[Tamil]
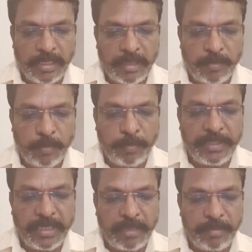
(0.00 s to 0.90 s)
முப்பத்தி
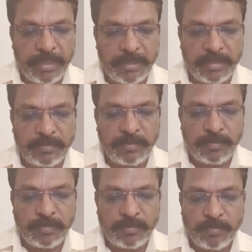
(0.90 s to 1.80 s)
ரெண்டு பேருக்கும்
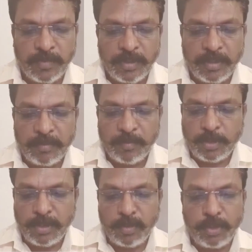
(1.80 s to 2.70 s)

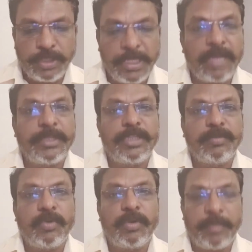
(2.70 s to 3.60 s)
மொத்தம் நூற்றி அறுபத்தி
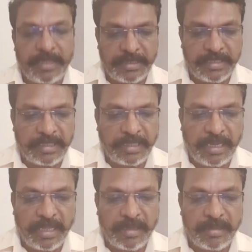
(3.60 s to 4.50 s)
மூணு பேருக்கு
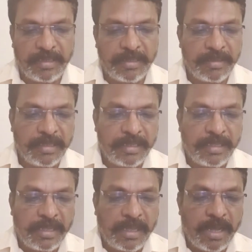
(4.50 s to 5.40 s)
தலா
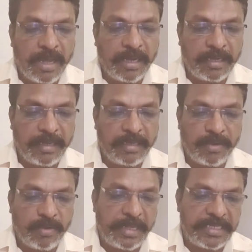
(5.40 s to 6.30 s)
ஆறரை கிலோ
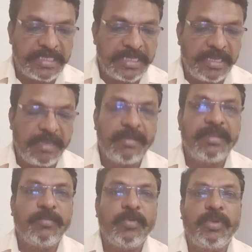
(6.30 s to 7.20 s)
அரிசி
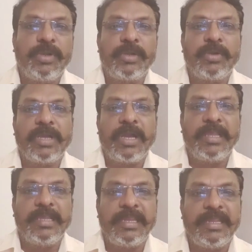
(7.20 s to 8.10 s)
மூன்று கிலோ
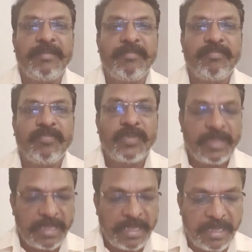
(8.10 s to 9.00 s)
காய்கறி
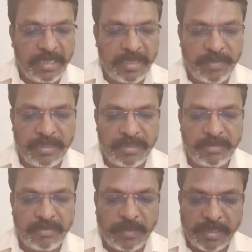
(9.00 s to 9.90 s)
ஆகியவை
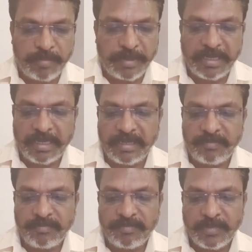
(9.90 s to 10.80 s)
வழங்கப்பட்டன
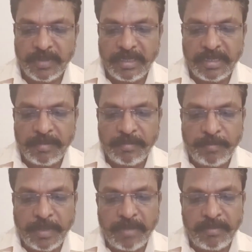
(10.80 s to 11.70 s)

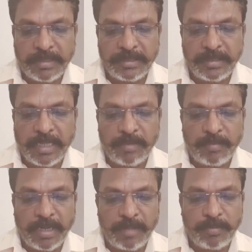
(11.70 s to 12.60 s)
பாவரசு
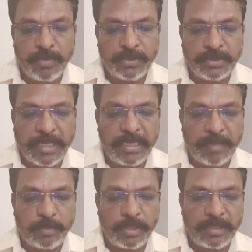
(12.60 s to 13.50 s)
கரும்பாலை போஸ்
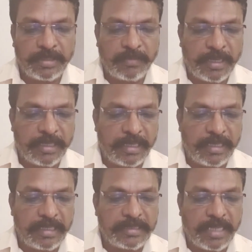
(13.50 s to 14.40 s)
கனியமுதன்
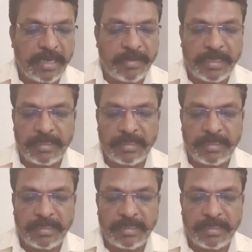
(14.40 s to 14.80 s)
வழக்கறிஞர் சரவணன்